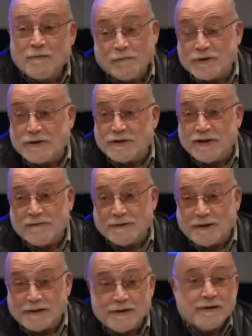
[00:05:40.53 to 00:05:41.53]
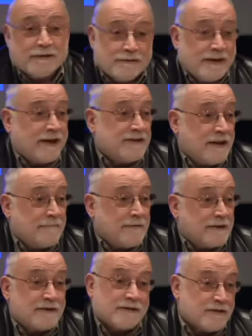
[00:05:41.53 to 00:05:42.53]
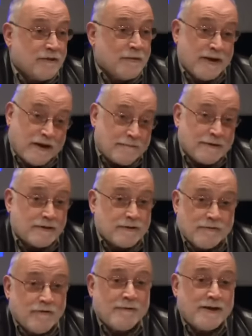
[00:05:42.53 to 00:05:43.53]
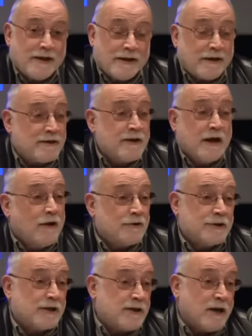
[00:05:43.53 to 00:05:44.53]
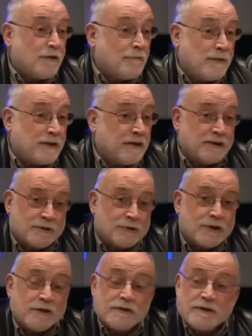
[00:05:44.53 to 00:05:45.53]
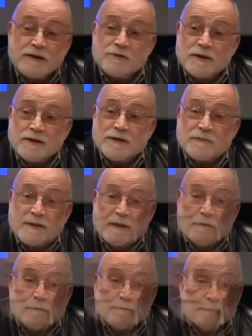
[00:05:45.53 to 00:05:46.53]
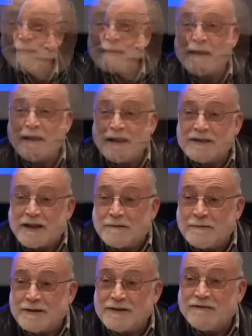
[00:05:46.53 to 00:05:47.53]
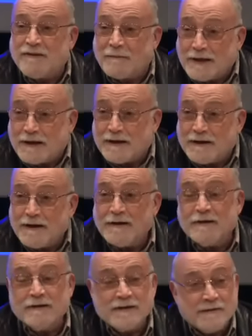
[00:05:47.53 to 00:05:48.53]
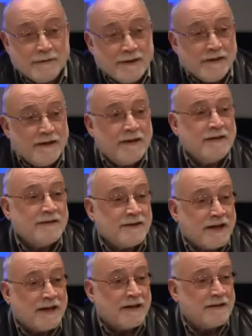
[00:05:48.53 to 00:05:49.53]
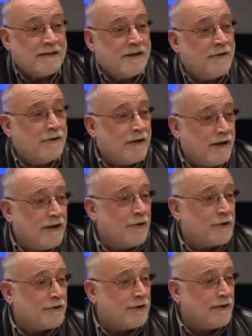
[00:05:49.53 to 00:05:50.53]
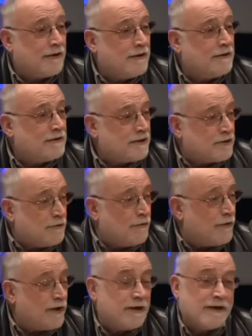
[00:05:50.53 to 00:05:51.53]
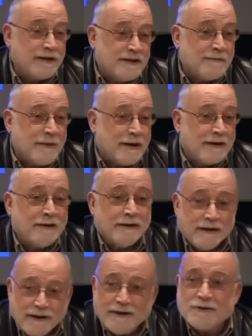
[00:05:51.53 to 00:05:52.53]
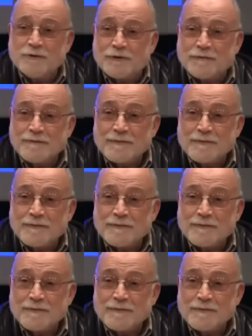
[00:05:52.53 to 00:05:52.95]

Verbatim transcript: Pues sencillamente de las armas. Si no hubiera armas, no habría guerras, o se hacían con piedras, a los 15 días hubieran terminado. Las armas se fabrican, se venden, se gana dinero en el norte, se sufren y se pagan en el sur.